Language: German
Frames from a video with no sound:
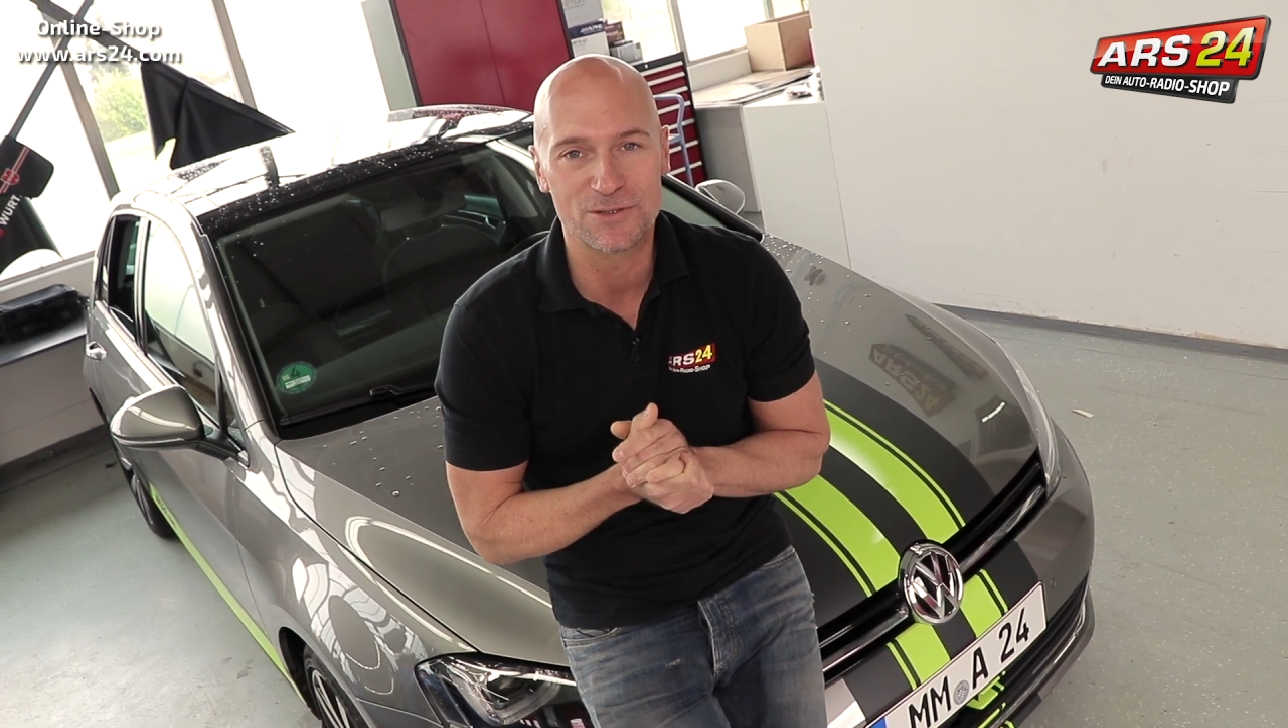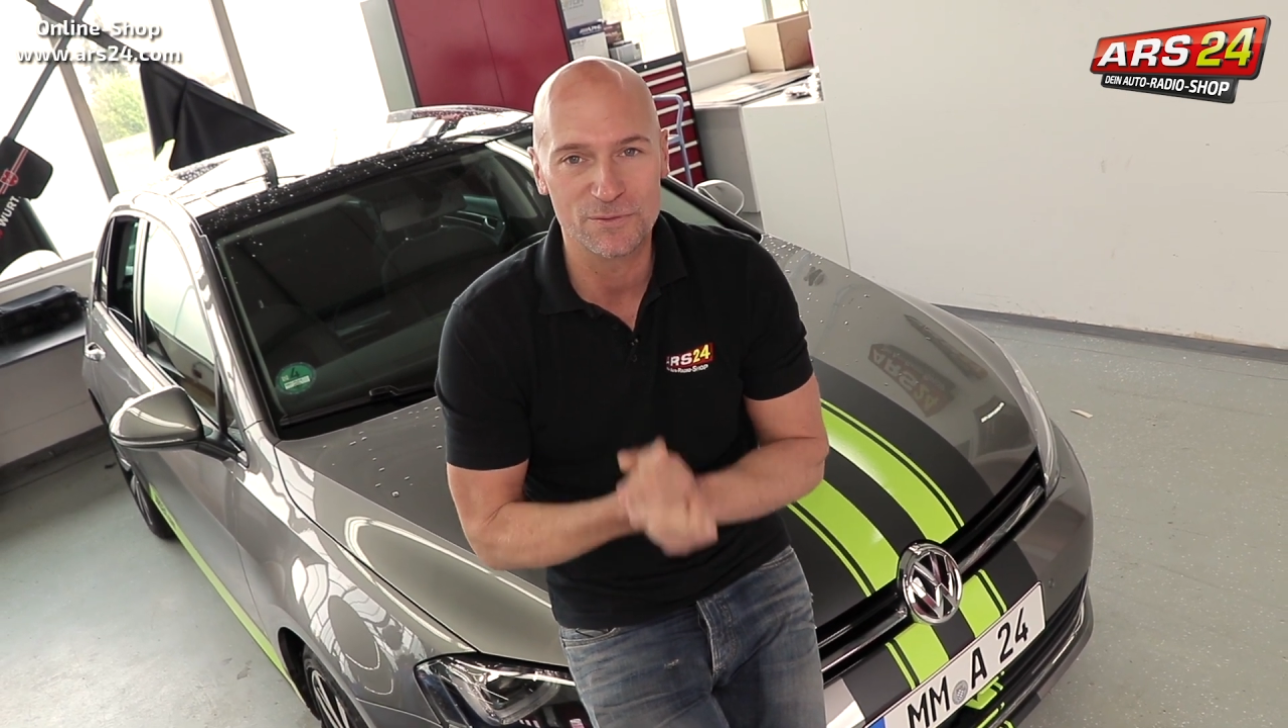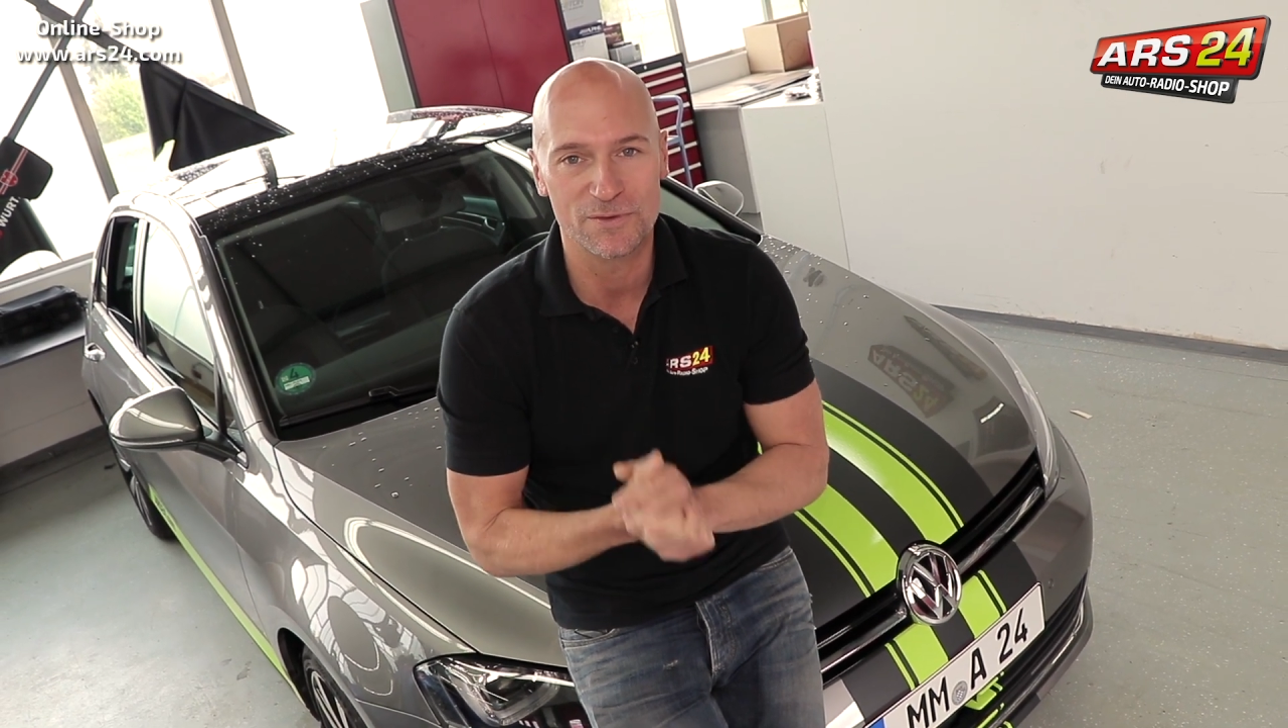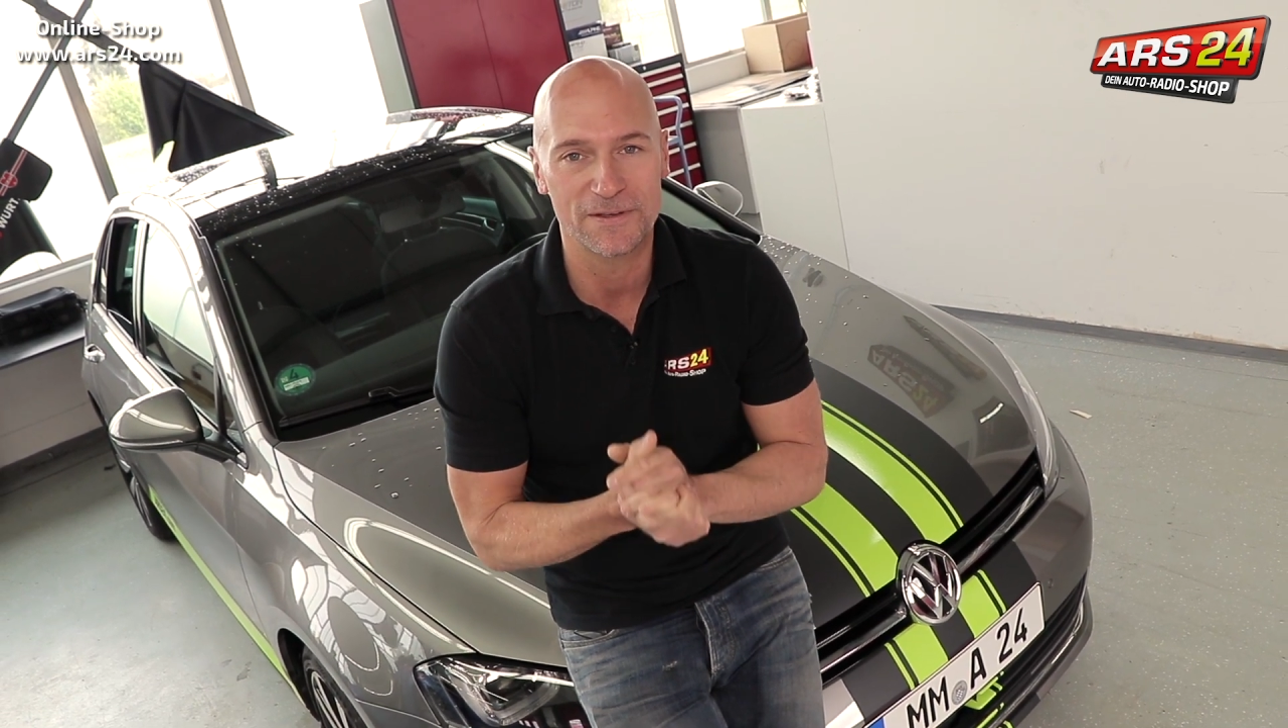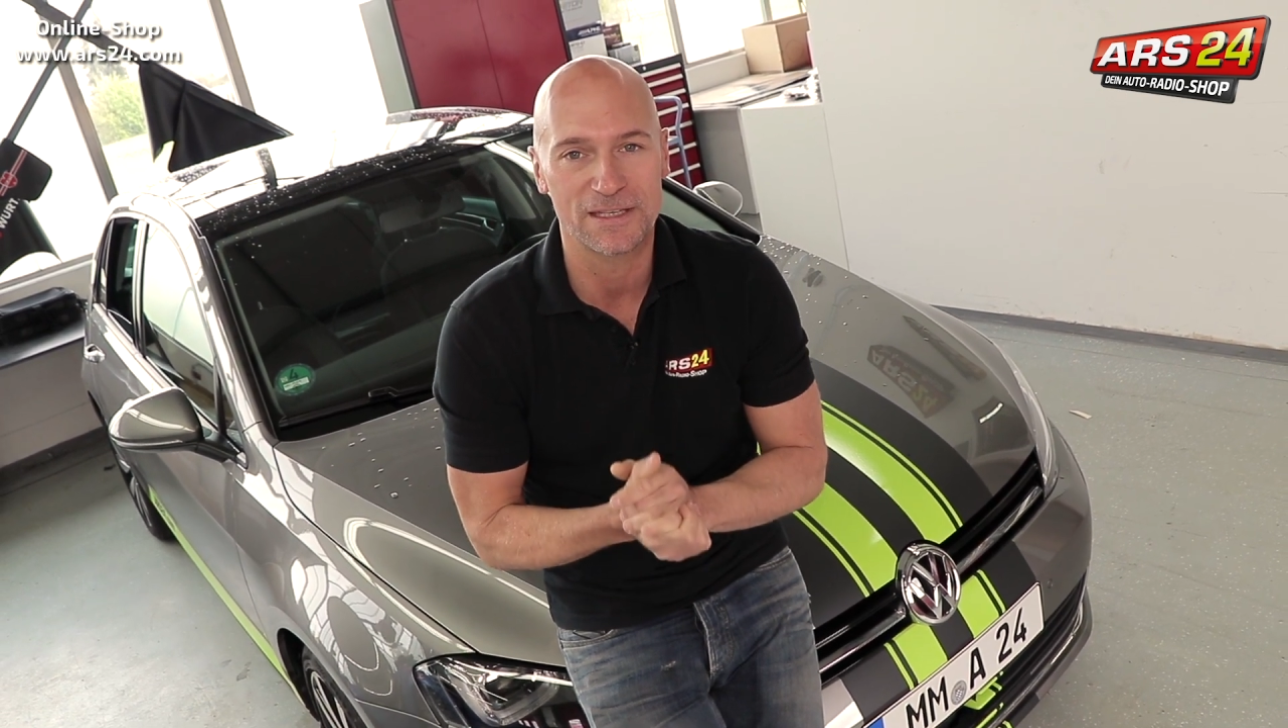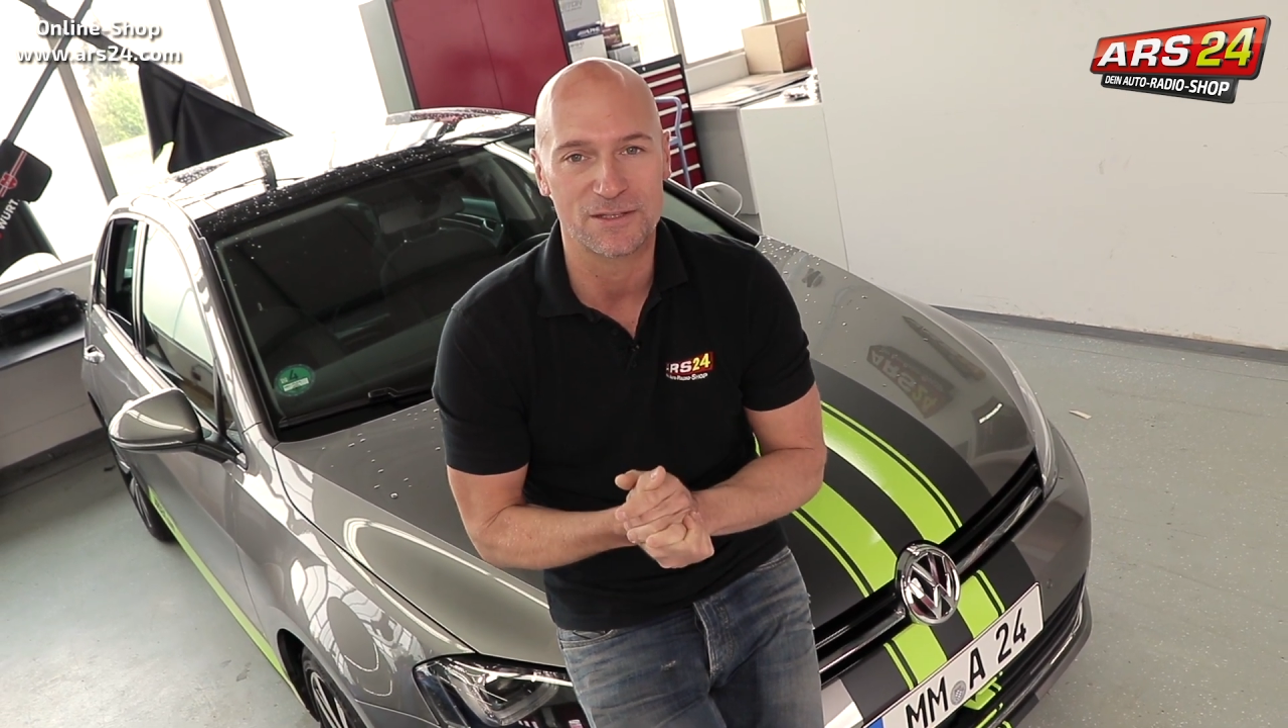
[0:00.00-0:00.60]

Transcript: so wie wir